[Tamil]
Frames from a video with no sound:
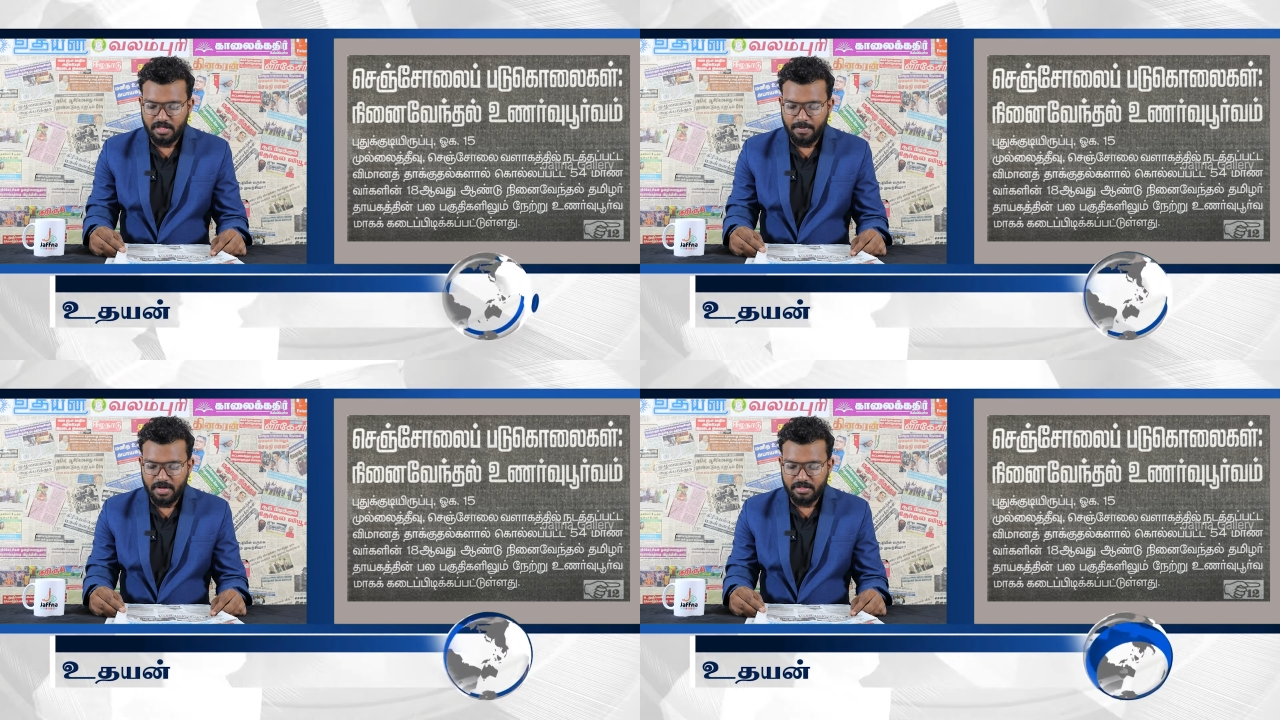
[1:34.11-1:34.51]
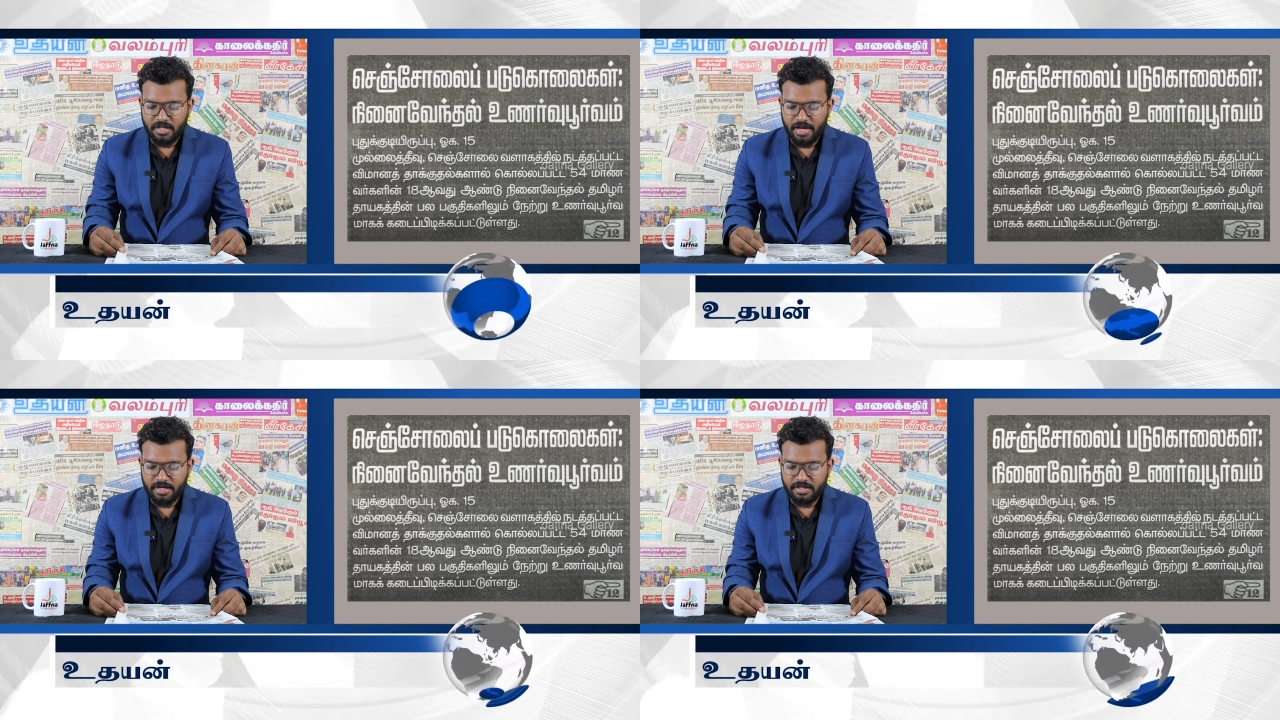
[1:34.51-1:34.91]
தமிழர்
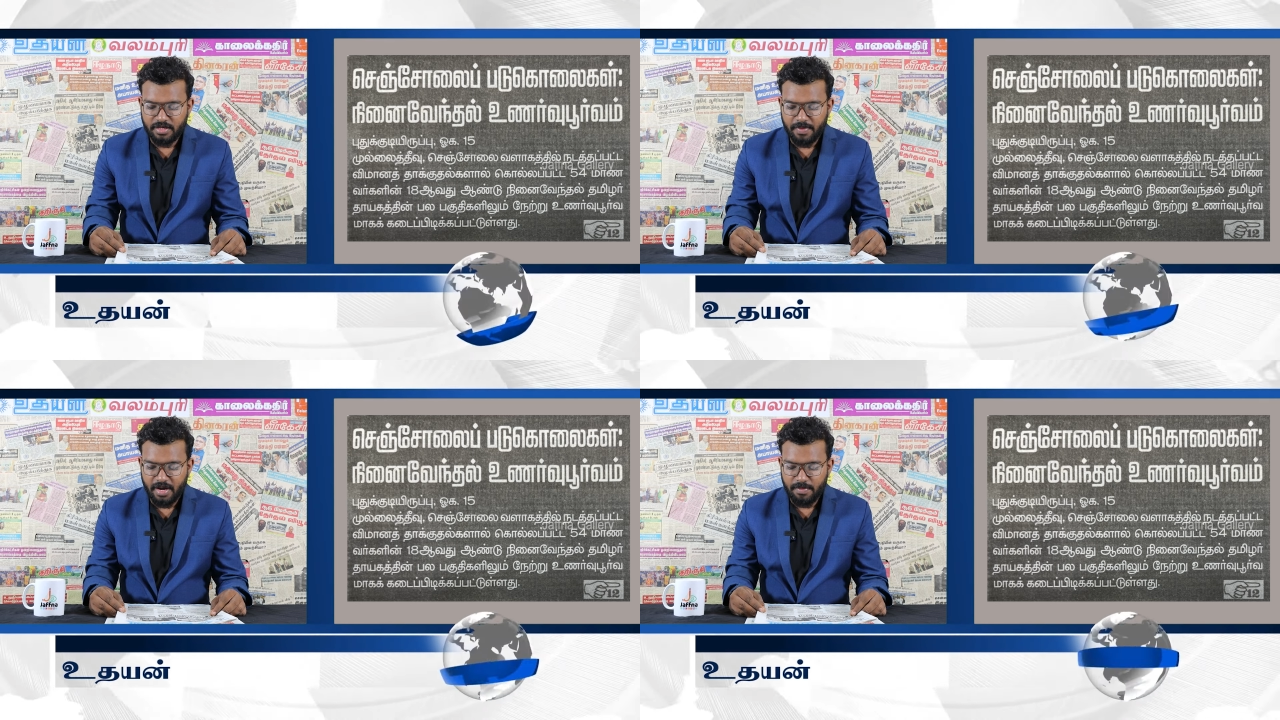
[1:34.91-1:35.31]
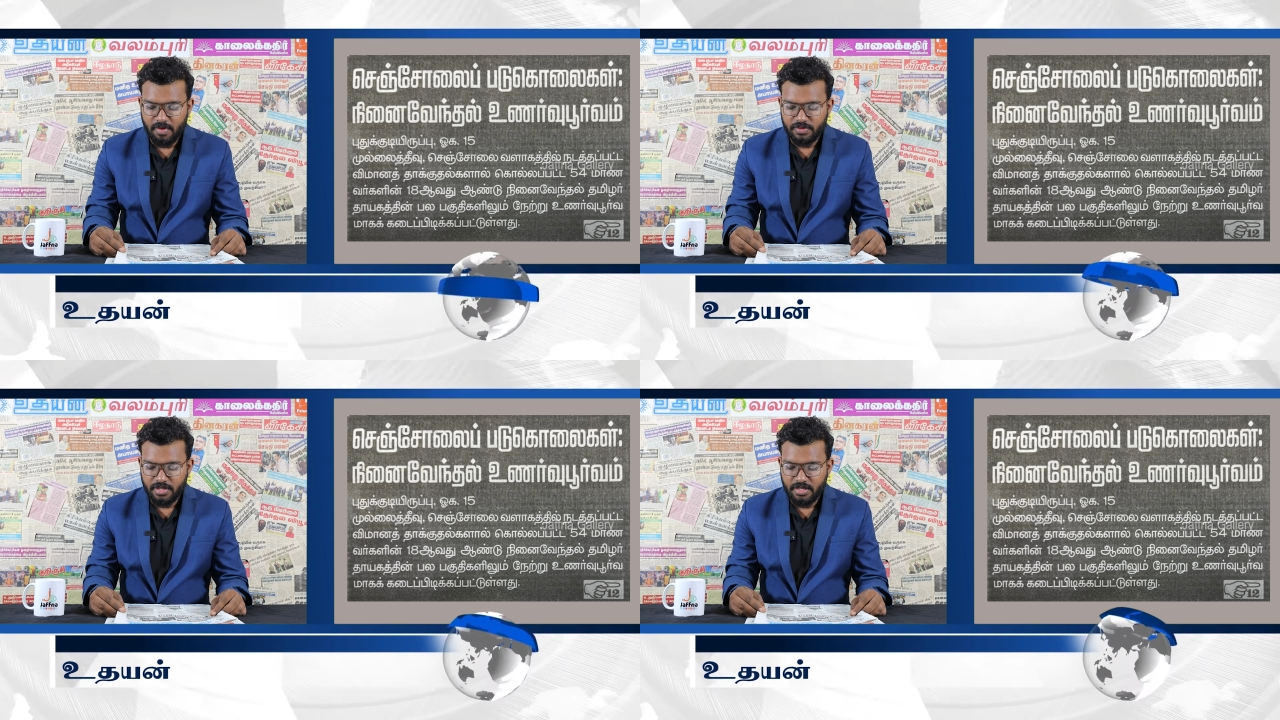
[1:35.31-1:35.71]
தாயகத்தின் பல
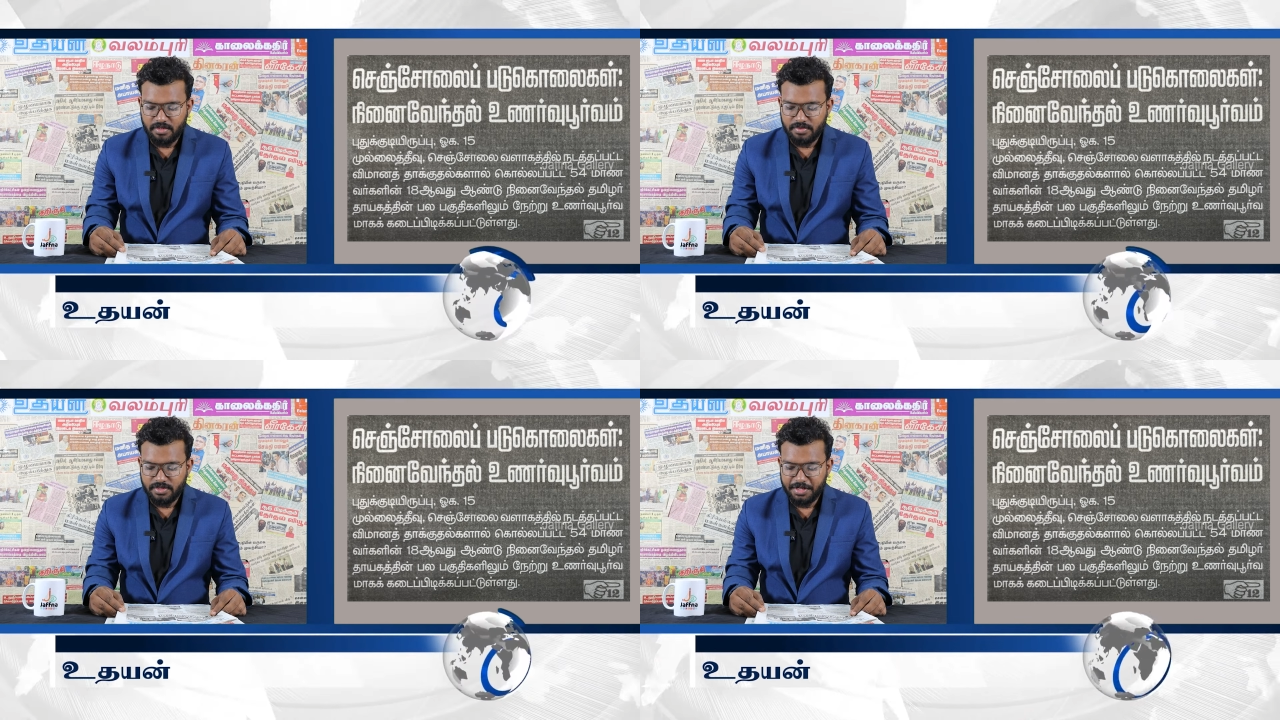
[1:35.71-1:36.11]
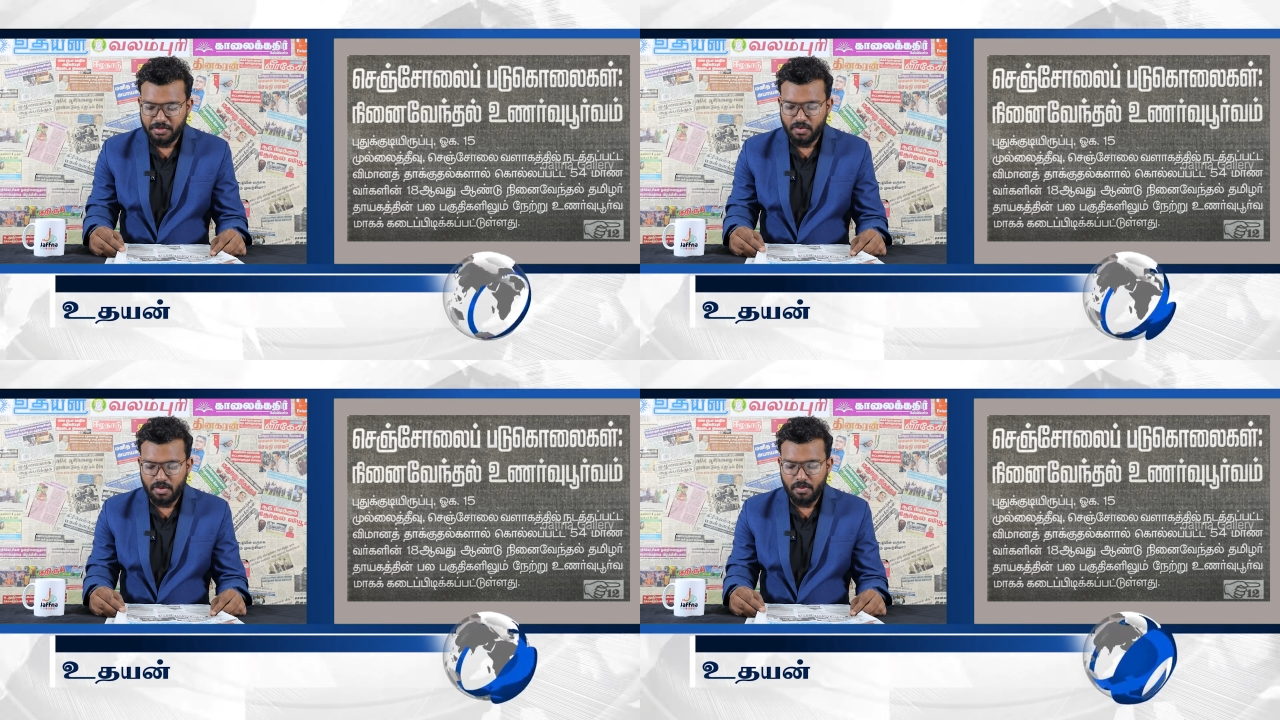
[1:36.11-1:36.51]
பகுதிகளிலும்
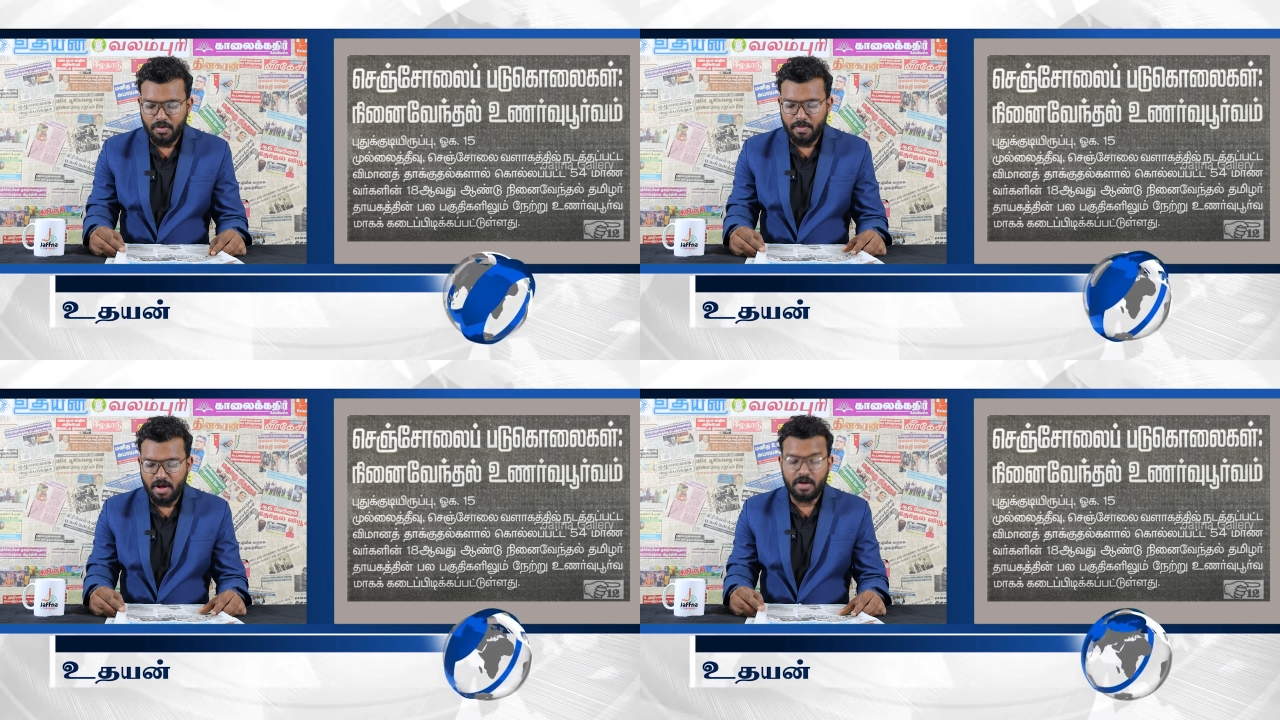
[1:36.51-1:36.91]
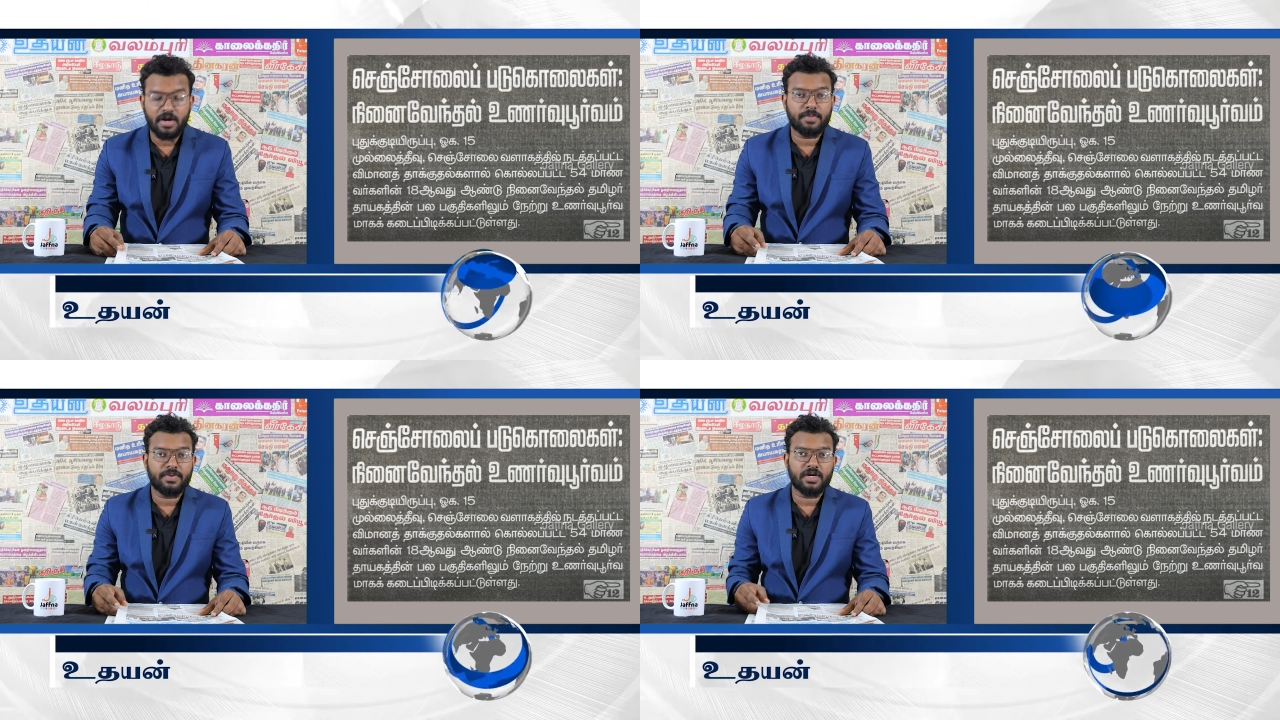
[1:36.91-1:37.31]
நேற்று உணர்வுபூர்வமாக
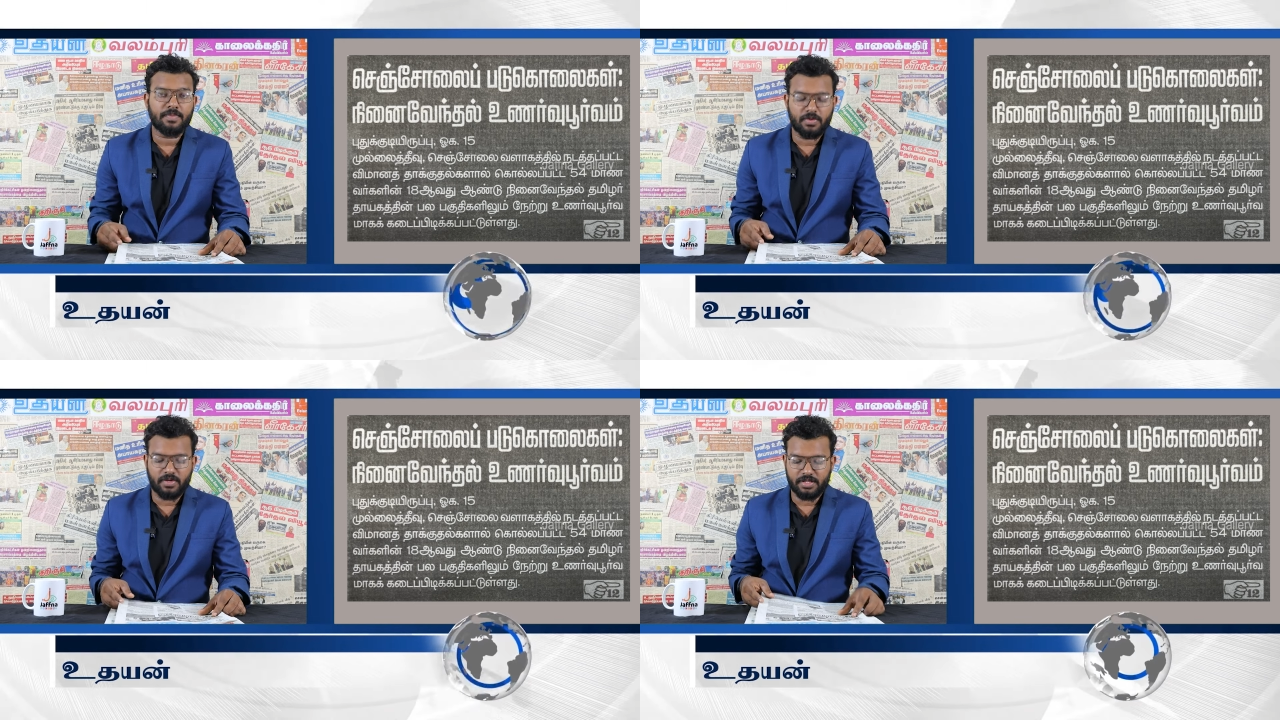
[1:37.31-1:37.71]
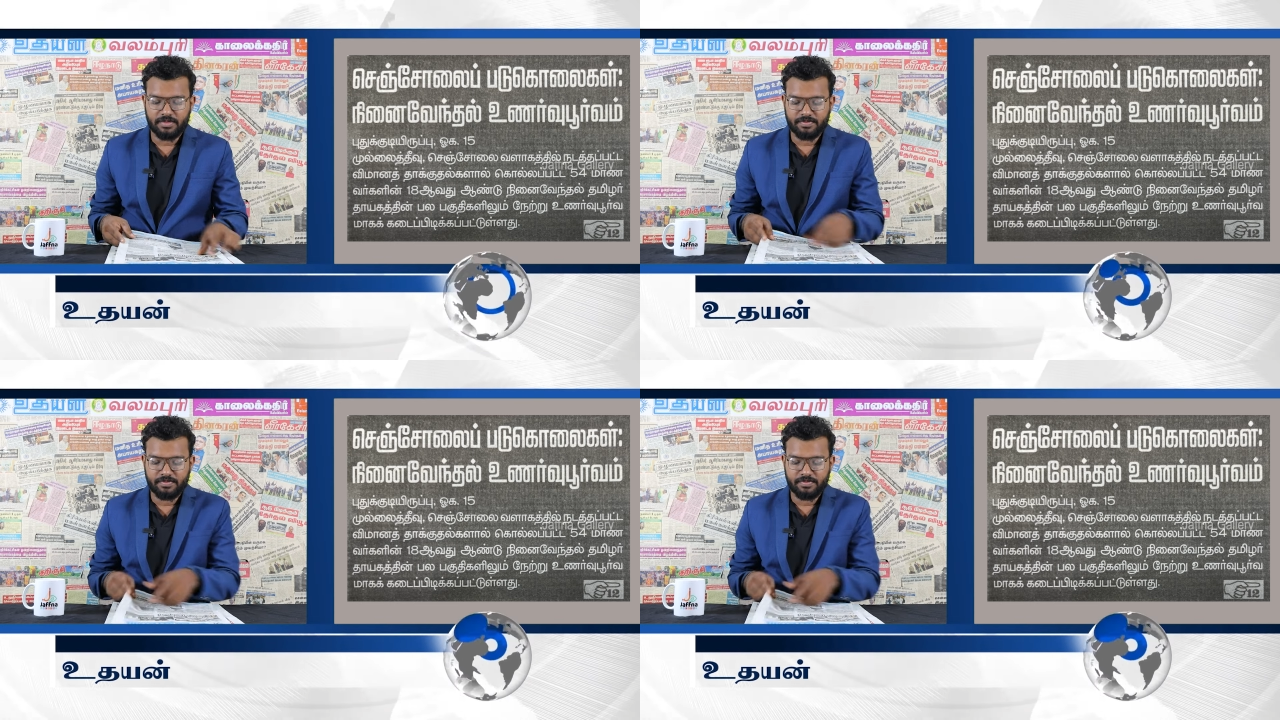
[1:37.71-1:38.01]
கடைபிடிக்கப்பட்டுள்ளது